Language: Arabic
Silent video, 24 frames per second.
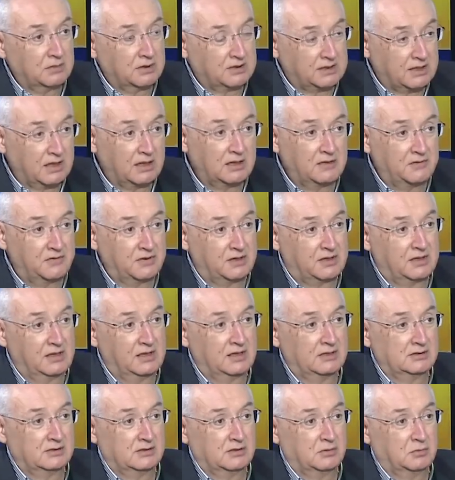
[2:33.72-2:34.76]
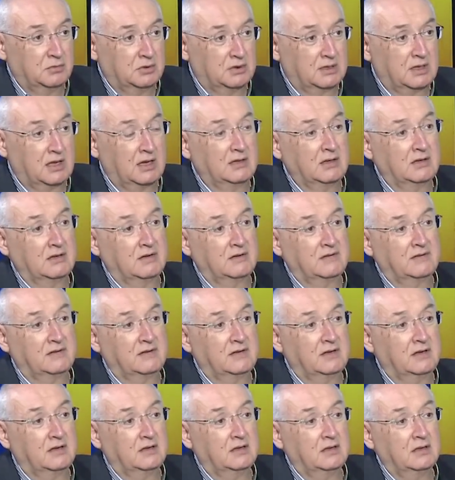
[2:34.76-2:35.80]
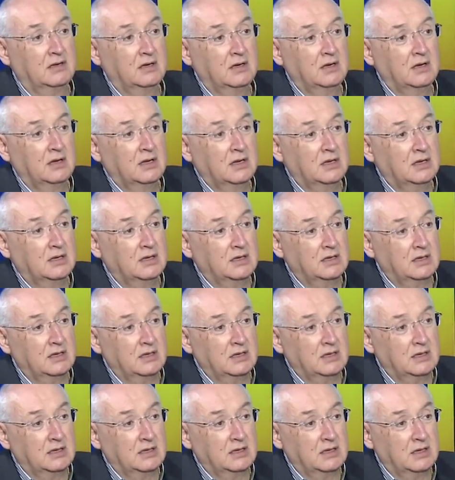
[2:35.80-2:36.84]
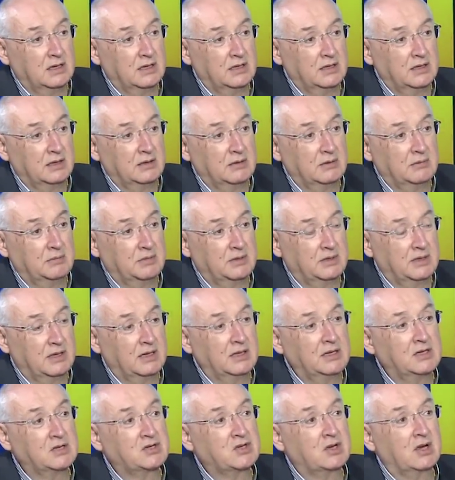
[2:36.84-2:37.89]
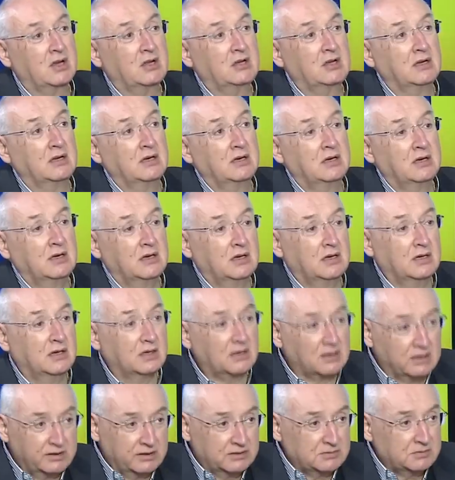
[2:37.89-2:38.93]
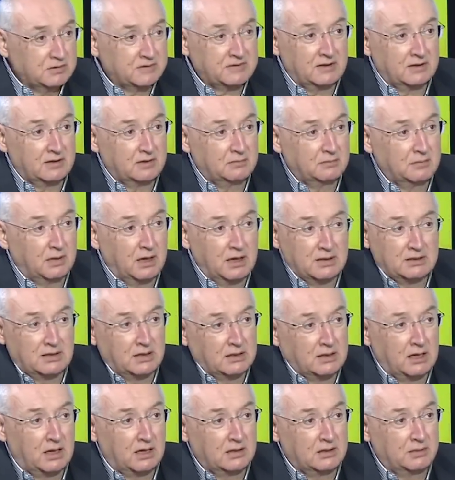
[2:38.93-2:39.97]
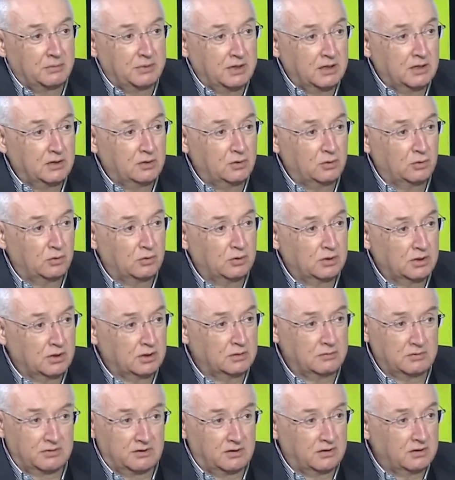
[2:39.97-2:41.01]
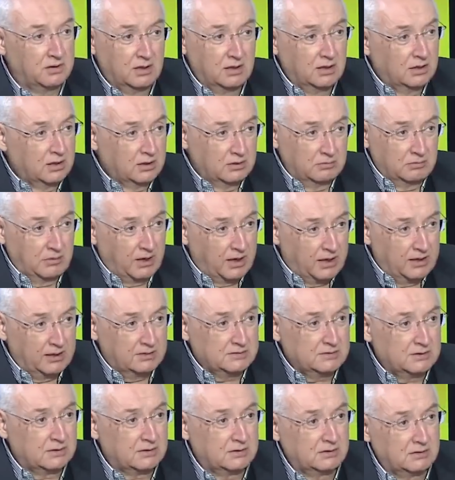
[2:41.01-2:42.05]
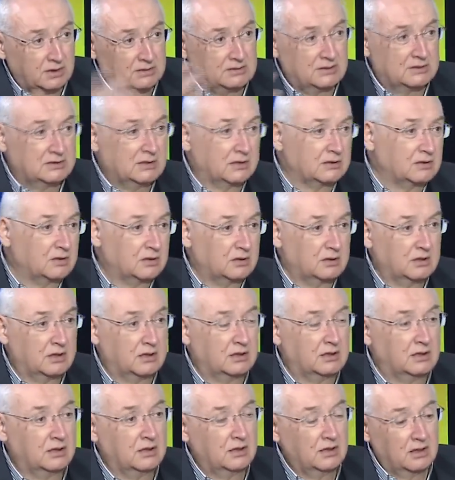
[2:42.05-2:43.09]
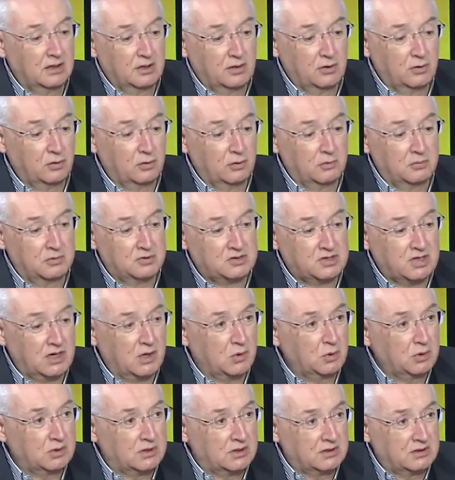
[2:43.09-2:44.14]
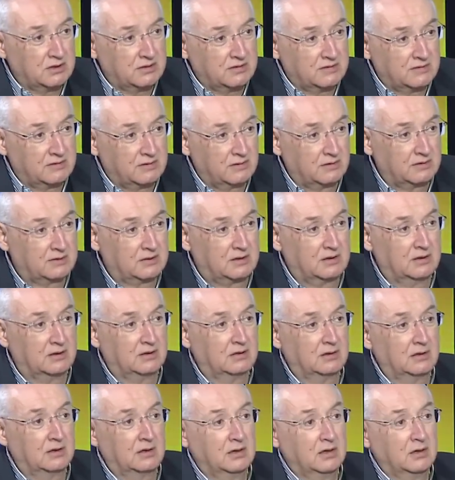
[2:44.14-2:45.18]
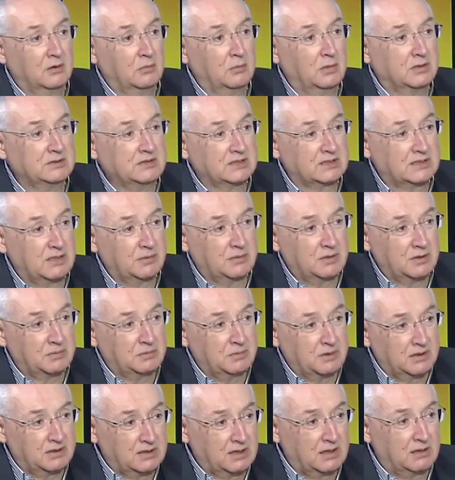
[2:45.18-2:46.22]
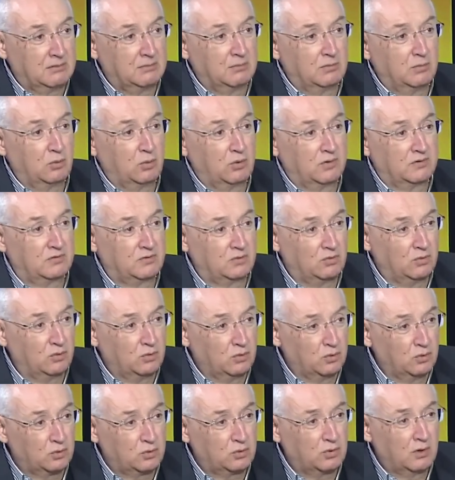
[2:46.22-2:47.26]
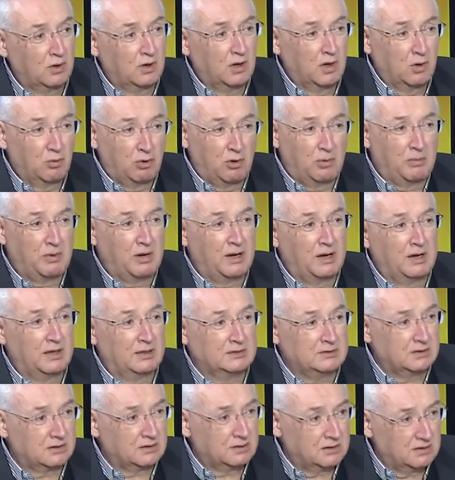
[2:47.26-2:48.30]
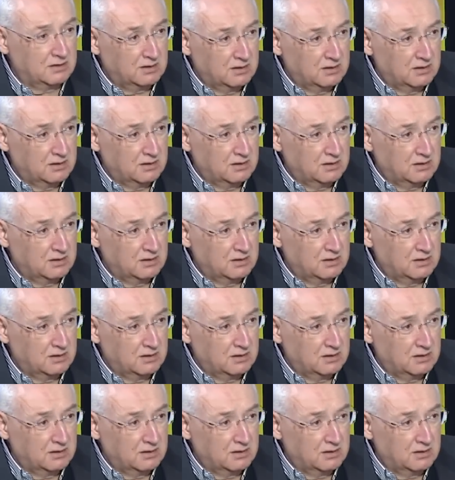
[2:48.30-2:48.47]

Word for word: بتكلف كتير بتخلي الإنسان يعني بدي أقول لك شغلة هتلر مثلا ما قتل حدا بايده يعني مثلا المعارك القرارات يعني اليوم شهوه السلطه مرتبت من دم وسقوط ومعارك